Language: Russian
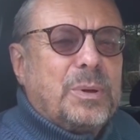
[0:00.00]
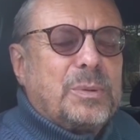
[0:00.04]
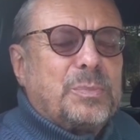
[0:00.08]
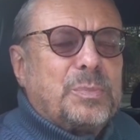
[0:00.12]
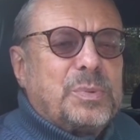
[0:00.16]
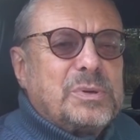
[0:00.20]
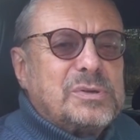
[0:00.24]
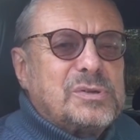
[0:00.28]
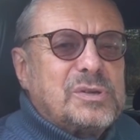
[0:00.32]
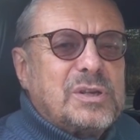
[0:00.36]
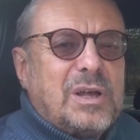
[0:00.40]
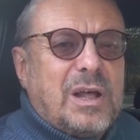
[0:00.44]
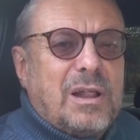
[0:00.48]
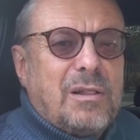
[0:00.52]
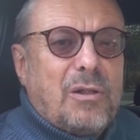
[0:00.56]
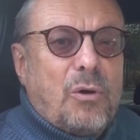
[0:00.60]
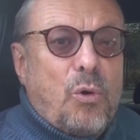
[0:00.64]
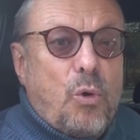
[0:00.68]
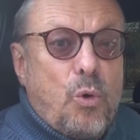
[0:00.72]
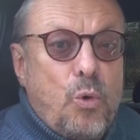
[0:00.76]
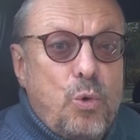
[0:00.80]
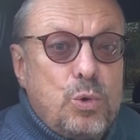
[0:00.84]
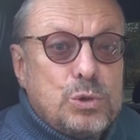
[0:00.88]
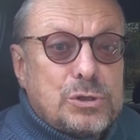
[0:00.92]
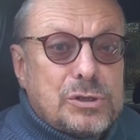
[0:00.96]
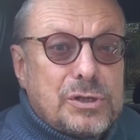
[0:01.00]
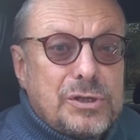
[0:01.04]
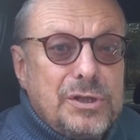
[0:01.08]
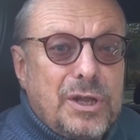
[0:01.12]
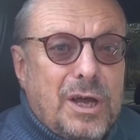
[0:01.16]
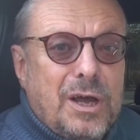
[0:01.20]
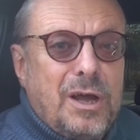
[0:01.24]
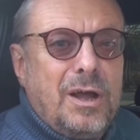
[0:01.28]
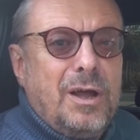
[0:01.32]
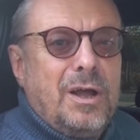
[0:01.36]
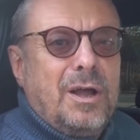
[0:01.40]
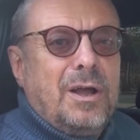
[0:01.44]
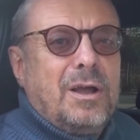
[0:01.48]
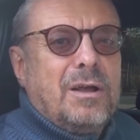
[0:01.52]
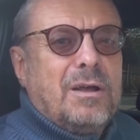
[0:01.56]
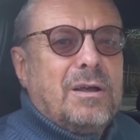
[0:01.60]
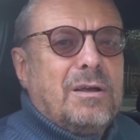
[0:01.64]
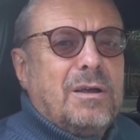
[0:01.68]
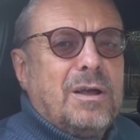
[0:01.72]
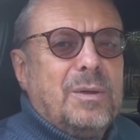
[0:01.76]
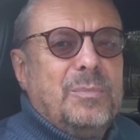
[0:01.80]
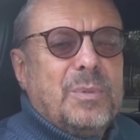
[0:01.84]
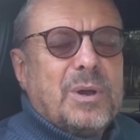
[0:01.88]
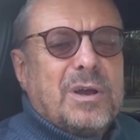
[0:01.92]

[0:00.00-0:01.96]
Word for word: подписал устно э,